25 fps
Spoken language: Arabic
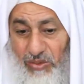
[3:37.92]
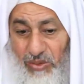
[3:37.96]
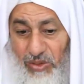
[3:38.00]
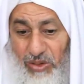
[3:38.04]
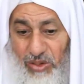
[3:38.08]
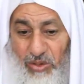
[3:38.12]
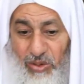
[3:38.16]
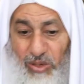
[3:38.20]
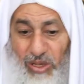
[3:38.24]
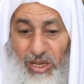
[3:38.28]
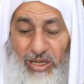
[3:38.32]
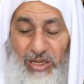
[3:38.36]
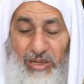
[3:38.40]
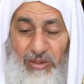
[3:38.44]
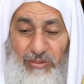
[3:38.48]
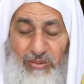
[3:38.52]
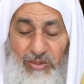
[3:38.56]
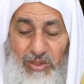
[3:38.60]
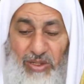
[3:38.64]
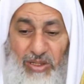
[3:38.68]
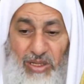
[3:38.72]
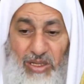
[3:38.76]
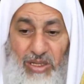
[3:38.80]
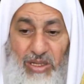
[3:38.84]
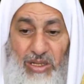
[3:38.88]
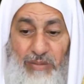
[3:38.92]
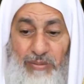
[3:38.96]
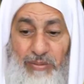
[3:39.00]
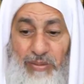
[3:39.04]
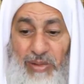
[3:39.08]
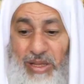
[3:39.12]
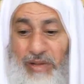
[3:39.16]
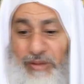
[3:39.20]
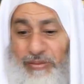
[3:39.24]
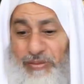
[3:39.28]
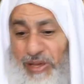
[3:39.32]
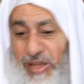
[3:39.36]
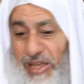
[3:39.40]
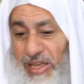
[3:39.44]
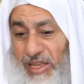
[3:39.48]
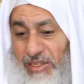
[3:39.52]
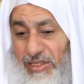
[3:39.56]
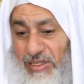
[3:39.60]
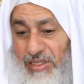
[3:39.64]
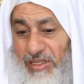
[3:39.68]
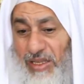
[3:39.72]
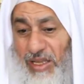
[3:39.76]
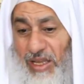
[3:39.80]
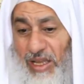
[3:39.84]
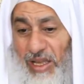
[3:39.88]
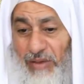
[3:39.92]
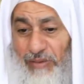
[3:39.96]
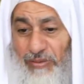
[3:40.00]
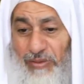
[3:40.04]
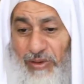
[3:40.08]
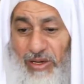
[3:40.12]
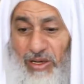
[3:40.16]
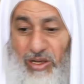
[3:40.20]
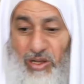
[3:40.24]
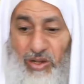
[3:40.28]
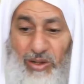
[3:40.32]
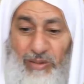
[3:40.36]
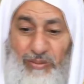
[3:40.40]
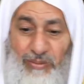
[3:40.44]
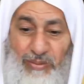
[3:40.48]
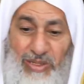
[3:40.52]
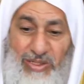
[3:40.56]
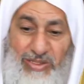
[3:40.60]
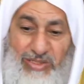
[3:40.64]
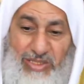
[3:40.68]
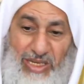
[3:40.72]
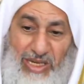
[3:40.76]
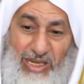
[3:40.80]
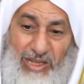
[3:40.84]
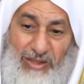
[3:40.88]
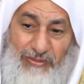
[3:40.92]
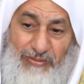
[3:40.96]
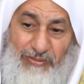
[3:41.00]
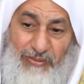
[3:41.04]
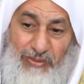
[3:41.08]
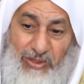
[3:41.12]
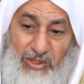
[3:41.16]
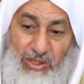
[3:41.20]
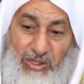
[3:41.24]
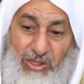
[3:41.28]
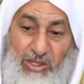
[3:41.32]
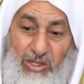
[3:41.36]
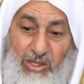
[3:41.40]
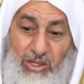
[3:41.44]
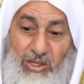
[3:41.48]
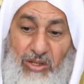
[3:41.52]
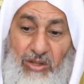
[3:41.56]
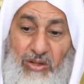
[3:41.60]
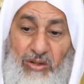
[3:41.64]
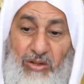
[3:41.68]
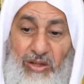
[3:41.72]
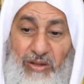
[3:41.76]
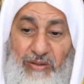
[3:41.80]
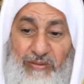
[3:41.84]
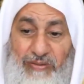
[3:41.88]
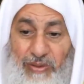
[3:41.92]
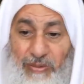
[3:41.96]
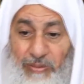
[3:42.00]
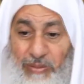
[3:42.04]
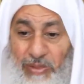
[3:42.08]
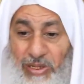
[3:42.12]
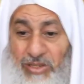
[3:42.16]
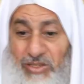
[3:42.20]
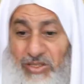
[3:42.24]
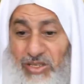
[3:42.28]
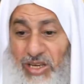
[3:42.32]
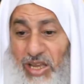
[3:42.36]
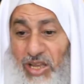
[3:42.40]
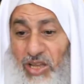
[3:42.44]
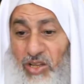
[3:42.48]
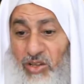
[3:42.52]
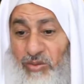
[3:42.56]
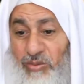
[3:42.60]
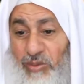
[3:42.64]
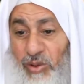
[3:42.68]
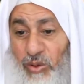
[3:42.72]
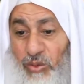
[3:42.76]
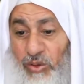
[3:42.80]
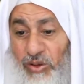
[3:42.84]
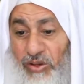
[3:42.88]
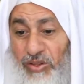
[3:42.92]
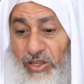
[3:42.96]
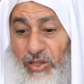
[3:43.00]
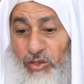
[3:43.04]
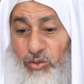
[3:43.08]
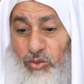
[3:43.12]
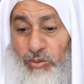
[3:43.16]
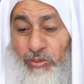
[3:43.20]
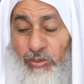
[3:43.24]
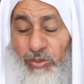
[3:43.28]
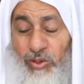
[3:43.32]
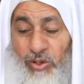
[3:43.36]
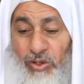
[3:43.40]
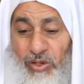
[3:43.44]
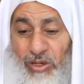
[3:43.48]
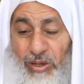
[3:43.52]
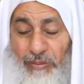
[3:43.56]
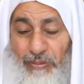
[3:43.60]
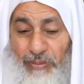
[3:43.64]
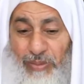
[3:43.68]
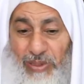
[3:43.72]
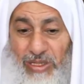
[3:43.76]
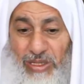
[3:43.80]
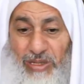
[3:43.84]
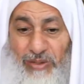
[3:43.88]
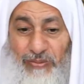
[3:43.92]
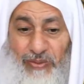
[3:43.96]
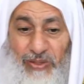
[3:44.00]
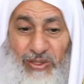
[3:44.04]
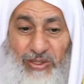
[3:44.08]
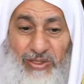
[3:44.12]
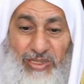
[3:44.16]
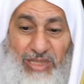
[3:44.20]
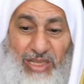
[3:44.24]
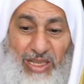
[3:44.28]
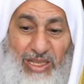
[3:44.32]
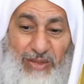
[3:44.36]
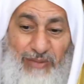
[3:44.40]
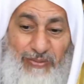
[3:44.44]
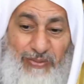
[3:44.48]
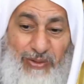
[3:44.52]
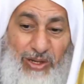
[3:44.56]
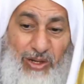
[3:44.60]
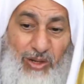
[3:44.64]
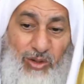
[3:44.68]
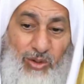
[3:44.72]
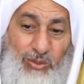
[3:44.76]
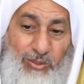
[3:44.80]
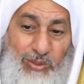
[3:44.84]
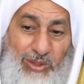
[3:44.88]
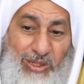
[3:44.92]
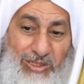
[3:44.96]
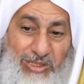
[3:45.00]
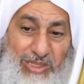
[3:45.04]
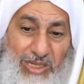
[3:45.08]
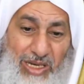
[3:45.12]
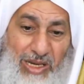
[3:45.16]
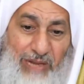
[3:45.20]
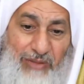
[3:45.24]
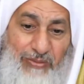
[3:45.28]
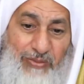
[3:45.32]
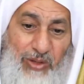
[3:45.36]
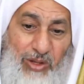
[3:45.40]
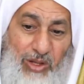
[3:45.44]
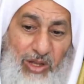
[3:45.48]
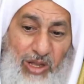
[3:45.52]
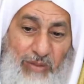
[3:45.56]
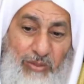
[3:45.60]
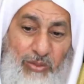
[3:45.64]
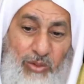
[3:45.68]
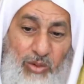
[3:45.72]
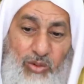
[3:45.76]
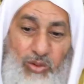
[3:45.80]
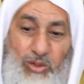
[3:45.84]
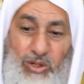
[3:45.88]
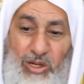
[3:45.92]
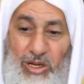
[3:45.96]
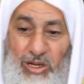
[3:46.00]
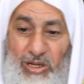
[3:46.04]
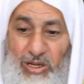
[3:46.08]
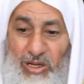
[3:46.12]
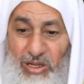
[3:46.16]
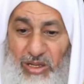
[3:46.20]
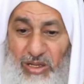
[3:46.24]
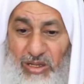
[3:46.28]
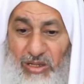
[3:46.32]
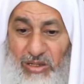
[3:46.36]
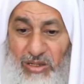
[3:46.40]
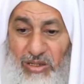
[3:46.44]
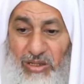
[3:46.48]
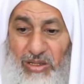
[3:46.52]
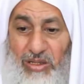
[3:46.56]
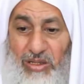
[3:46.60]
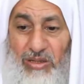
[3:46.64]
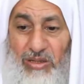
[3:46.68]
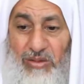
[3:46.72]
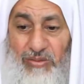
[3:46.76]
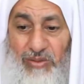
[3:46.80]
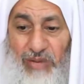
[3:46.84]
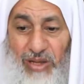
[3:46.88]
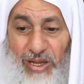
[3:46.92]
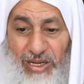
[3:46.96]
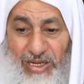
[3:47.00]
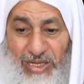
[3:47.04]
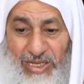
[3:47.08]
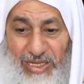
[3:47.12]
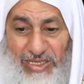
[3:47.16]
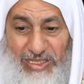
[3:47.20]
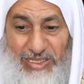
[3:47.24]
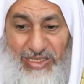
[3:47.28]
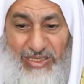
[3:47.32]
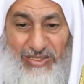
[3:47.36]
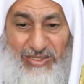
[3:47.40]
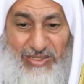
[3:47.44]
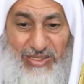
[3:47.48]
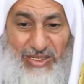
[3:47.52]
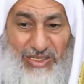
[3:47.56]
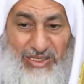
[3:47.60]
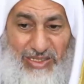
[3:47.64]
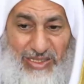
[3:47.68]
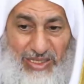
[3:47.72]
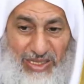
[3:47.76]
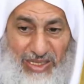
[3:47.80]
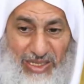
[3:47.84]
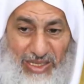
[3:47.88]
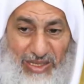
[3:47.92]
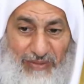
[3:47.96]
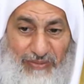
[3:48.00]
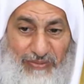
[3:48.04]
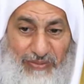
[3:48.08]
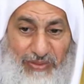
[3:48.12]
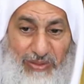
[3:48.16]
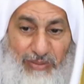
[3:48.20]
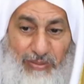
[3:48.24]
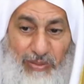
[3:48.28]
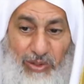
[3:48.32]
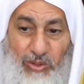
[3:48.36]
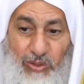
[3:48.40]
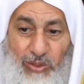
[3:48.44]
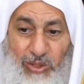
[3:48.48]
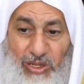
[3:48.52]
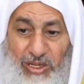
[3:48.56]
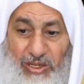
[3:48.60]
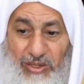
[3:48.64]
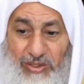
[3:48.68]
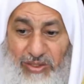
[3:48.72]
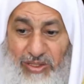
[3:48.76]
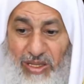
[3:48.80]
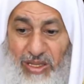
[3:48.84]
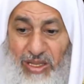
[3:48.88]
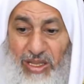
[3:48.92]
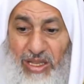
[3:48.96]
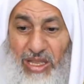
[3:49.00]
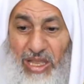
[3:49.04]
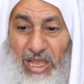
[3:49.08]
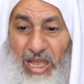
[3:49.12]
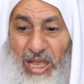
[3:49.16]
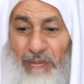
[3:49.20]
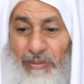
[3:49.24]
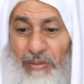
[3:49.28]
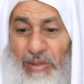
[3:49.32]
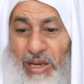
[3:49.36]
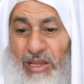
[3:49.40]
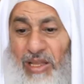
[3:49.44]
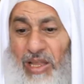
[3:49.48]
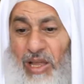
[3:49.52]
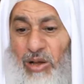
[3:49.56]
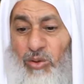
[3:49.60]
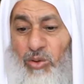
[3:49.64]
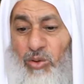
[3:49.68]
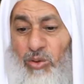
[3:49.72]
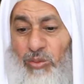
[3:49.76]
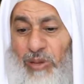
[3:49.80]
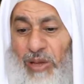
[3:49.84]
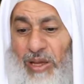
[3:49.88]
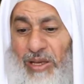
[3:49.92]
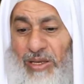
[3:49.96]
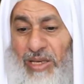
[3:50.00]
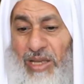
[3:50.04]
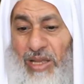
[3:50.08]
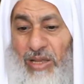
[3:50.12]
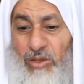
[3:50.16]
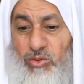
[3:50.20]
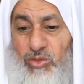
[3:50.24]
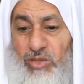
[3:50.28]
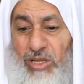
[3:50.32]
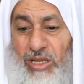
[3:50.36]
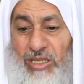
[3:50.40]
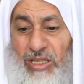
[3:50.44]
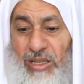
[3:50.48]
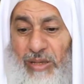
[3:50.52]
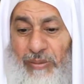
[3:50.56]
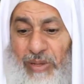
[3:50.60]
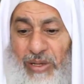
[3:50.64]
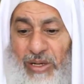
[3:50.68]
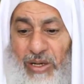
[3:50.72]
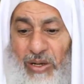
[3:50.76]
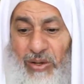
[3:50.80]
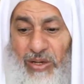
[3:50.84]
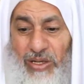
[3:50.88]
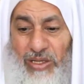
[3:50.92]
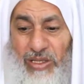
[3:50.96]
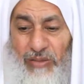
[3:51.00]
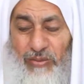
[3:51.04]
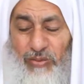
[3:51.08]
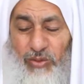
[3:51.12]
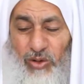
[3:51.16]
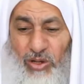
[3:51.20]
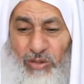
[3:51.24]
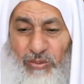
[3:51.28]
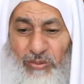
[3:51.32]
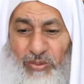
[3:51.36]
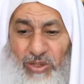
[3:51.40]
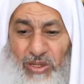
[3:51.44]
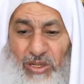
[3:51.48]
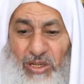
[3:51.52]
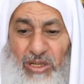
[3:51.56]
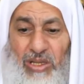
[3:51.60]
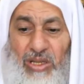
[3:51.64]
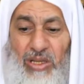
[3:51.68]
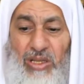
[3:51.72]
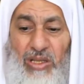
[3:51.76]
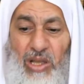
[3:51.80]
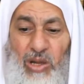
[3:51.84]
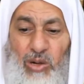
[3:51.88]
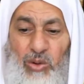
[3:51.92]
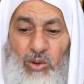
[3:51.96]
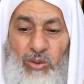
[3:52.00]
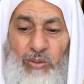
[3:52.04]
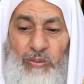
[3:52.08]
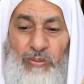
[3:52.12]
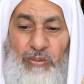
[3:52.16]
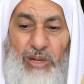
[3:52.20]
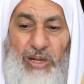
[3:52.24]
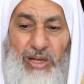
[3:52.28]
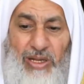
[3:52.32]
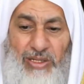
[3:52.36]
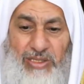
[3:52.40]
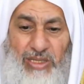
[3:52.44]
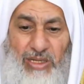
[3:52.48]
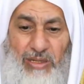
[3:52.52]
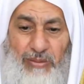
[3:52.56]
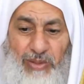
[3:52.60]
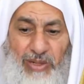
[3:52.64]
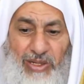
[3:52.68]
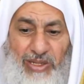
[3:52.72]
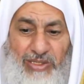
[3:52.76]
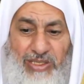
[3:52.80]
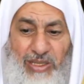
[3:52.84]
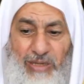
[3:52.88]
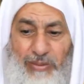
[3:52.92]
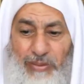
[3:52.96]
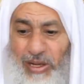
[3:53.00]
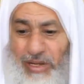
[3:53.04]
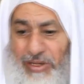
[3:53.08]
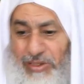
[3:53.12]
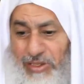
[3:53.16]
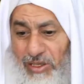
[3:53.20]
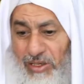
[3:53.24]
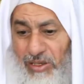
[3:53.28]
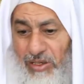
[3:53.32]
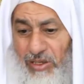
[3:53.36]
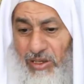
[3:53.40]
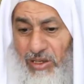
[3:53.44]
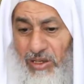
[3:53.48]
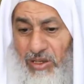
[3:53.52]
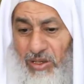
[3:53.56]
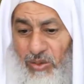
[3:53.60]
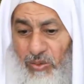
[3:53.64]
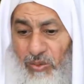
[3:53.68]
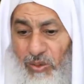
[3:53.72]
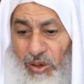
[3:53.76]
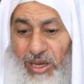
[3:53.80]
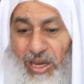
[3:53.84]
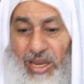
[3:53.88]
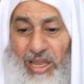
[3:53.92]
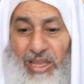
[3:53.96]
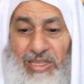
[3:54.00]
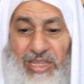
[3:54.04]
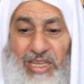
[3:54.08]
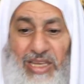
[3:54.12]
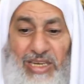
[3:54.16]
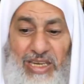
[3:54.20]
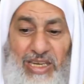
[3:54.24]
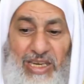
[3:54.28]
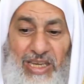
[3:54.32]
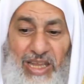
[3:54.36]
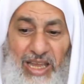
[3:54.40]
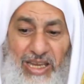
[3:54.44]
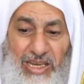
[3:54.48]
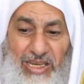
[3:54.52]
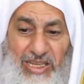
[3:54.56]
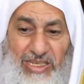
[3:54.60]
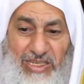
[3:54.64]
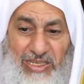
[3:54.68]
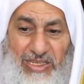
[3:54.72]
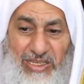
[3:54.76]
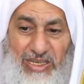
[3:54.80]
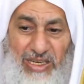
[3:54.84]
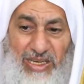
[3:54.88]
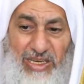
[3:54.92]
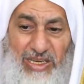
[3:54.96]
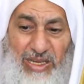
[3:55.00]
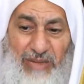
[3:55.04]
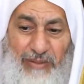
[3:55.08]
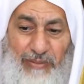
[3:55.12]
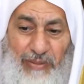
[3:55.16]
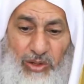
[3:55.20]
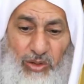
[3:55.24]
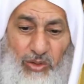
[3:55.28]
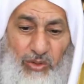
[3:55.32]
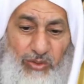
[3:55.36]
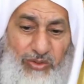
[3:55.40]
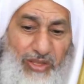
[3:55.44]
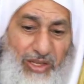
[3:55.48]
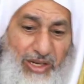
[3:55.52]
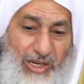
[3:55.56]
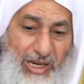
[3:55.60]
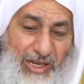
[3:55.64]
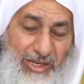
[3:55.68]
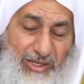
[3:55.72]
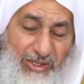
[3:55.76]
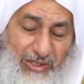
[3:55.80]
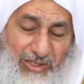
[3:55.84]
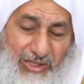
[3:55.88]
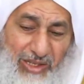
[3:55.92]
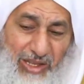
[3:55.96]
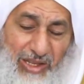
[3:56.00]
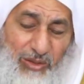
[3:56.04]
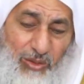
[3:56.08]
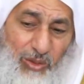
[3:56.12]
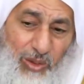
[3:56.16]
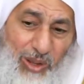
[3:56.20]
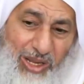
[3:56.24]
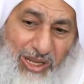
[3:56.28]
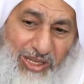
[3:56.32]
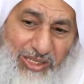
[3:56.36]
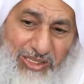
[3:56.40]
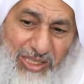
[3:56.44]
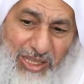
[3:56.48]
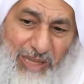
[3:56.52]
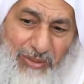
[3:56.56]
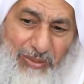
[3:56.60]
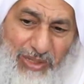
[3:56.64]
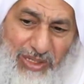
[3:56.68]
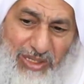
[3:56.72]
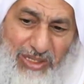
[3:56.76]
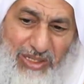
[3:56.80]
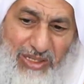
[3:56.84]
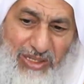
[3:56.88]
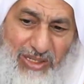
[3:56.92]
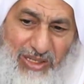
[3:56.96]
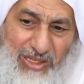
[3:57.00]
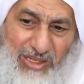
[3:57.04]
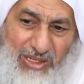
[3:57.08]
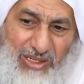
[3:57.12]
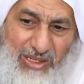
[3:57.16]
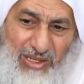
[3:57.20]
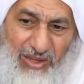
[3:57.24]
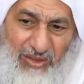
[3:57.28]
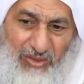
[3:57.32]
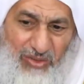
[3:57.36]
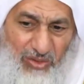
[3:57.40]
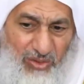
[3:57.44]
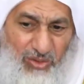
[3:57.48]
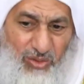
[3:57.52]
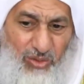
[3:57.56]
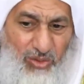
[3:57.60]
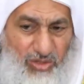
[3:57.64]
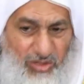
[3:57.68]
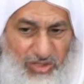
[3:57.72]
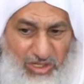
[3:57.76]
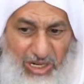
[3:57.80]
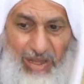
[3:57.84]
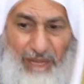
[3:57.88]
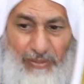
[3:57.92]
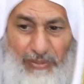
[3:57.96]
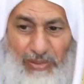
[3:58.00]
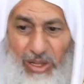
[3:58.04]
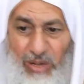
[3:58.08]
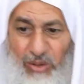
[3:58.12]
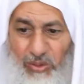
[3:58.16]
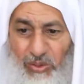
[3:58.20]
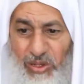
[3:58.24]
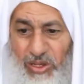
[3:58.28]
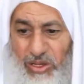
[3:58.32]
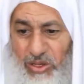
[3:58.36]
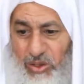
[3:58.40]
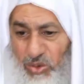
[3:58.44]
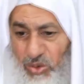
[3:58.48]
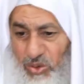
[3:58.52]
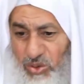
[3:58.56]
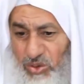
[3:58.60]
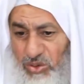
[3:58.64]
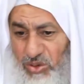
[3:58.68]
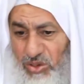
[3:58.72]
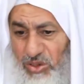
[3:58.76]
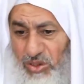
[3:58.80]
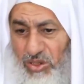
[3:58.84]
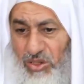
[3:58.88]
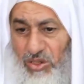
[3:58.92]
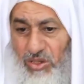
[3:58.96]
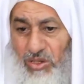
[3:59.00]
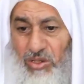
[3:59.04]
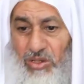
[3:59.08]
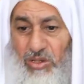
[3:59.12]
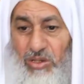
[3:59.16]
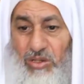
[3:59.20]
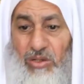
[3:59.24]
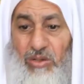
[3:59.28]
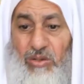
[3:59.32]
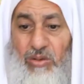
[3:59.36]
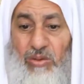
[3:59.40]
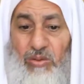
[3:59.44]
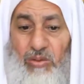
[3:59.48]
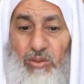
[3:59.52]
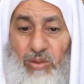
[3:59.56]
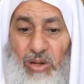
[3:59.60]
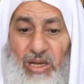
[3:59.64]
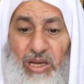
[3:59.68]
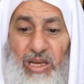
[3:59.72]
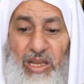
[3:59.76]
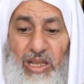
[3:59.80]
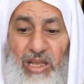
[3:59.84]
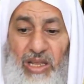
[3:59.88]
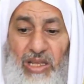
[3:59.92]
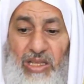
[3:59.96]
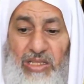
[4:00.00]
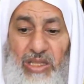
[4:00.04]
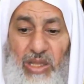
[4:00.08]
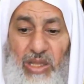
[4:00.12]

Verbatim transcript: والله أعلم ما فات عفى الله عما سلف فمن جاءه موعظة من ربه فانتهى فله ما سلف وأمره إلى الله فعليك الزكاة فيما هو آت أما القول بأنها تزكى مرة واحدة في العمر قول باطل باطل باطل ولا دليل عليه إلا ما يؤثر عن واحد تابعي أظن الشعبي أو غيره ولا